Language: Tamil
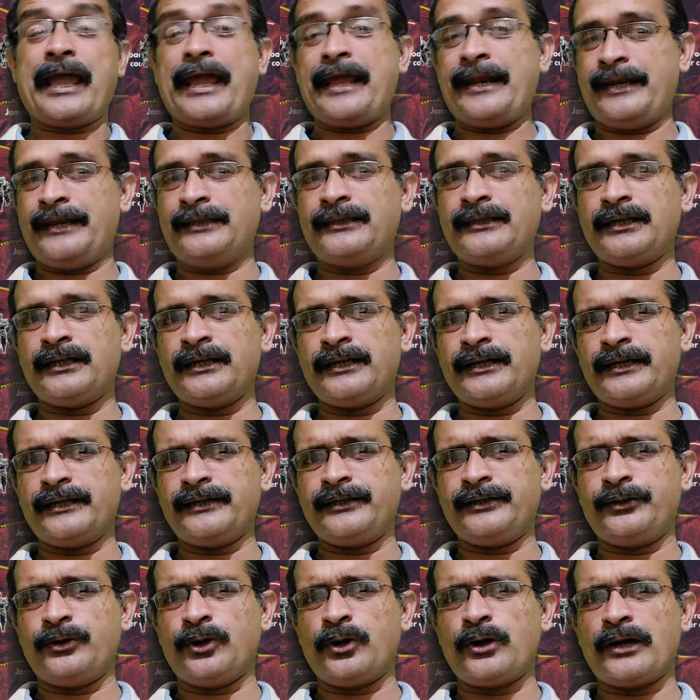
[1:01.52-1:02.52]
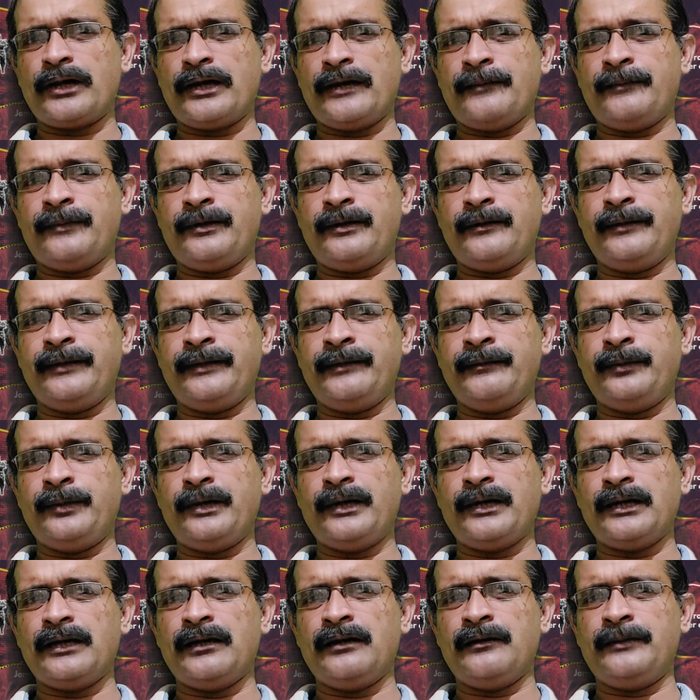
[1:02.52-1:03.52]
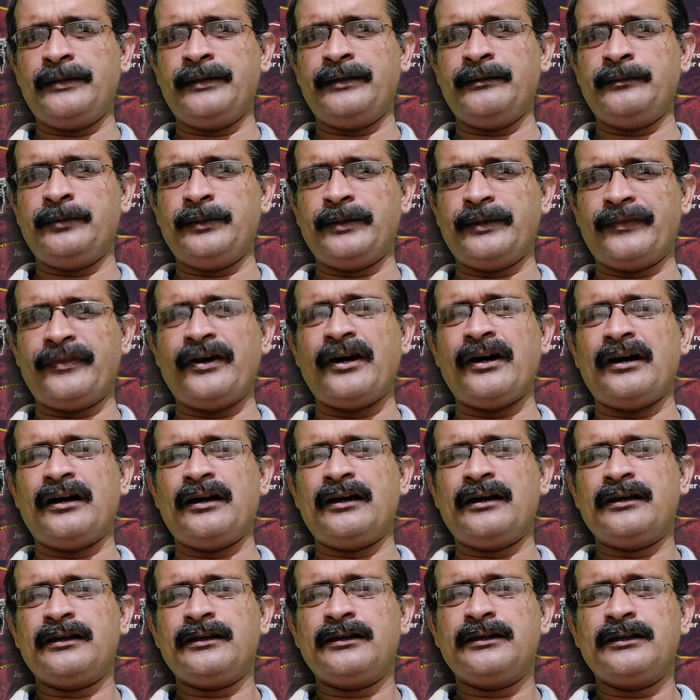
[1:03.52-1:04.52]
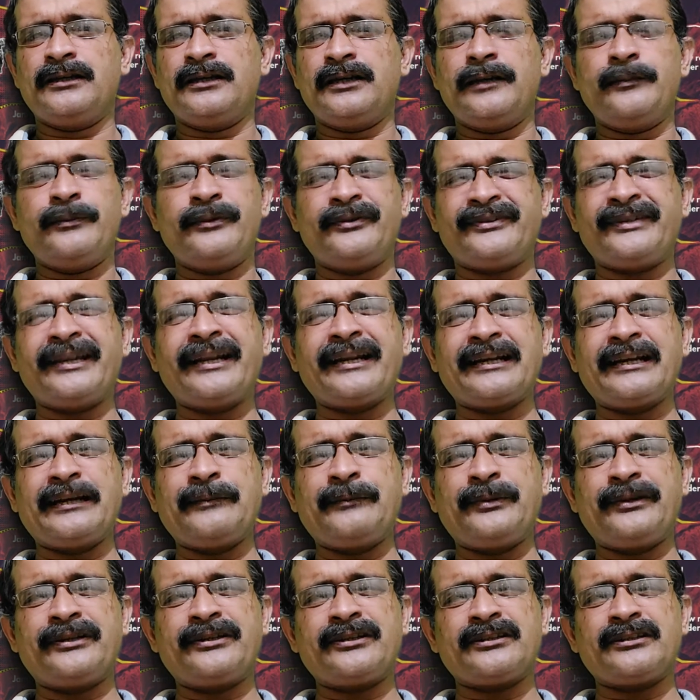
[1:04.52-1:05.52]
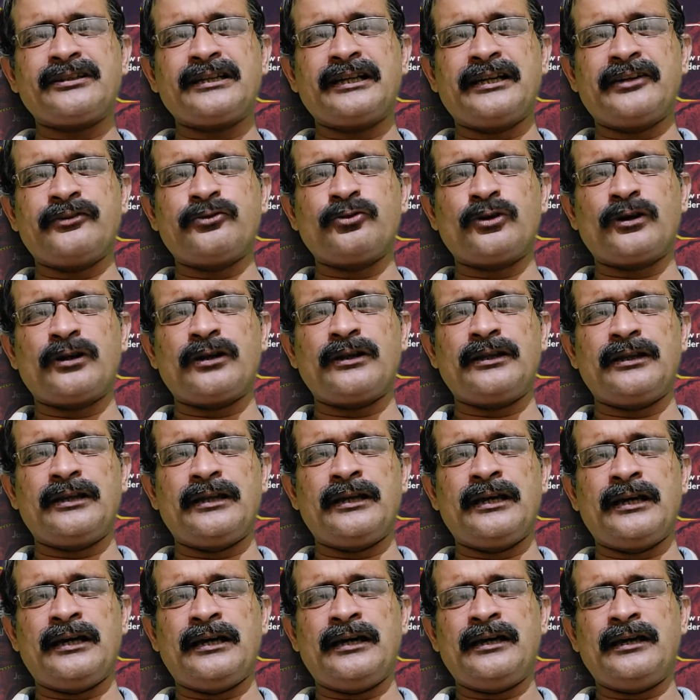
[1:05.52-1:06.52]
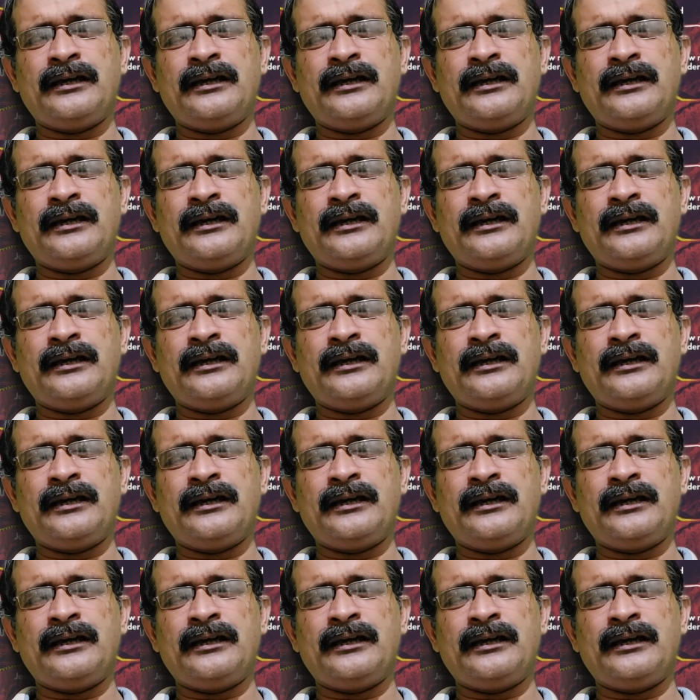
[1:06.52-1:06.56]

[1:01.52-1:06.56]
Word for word: என்ன தான் நடக்குது டோக்லாம் அப்படின்னு பார்க்கலாம் அப்படின்னு பார்த்தா இப்போ சேட்டலைட் பிக்சர்ஸ்லாம் என்ன சொல்கிறதுன்னா